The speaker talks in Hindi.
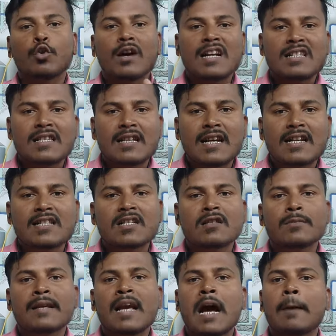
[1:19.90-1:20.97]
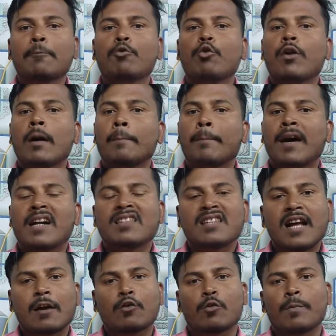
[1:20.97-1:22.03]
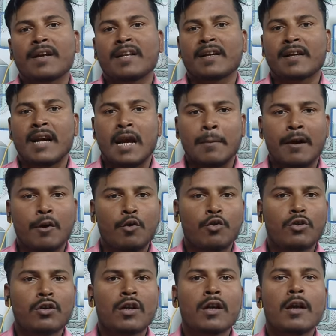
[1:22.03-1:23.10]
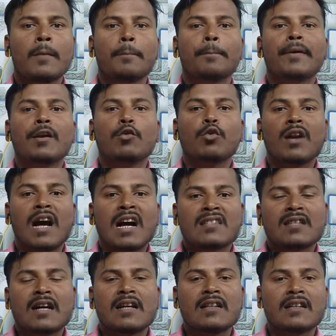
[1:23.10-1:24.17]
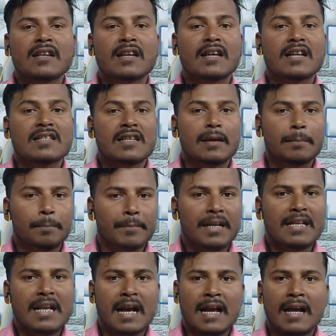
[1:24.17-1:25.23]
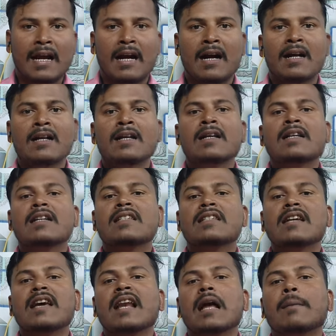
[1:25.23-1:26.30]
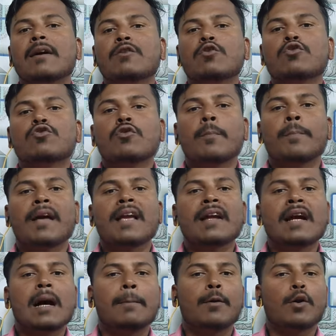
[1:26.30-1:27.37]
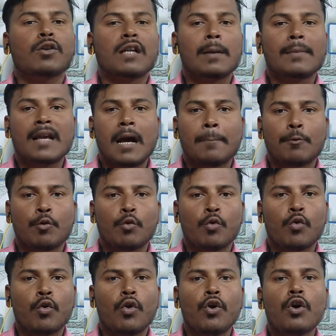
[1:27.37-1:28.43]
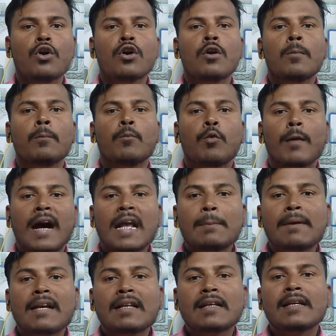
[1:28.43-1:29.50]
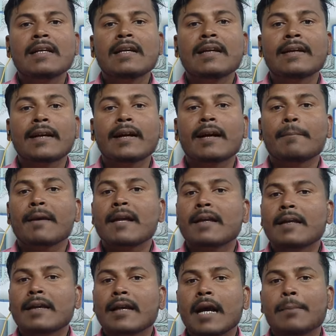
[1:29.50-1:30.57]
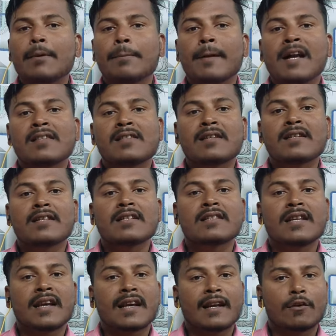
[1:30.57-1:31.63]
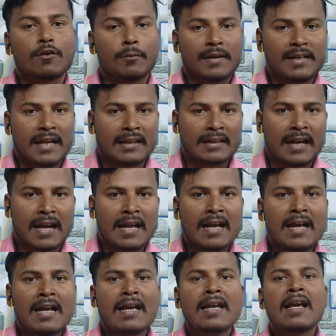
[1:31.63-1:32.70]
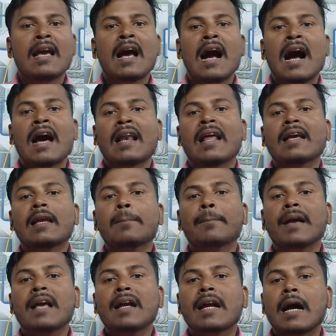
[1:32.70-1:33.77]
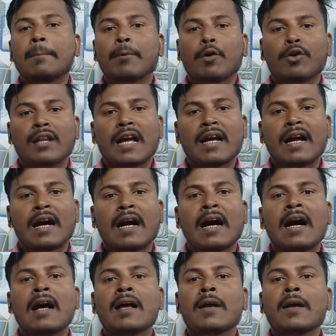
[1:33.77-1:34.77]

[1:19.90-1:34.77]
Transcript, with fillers: तो ऐसे केसेस में आप लोग का पांच लाख रुपए तक का अमाउंट बिल्कुल आसानी तरीके से मिल जाएगा इसके अलावा दोस्तों बैंक ऑफ बड़ौदा में आप लोगों को मोबाइल बैंकिंग इंटरनेट बैंकिंग का भी फैसिलिटीज देखने को मिल जाता है हालांकि बैंक ऑफ बड़ौदा का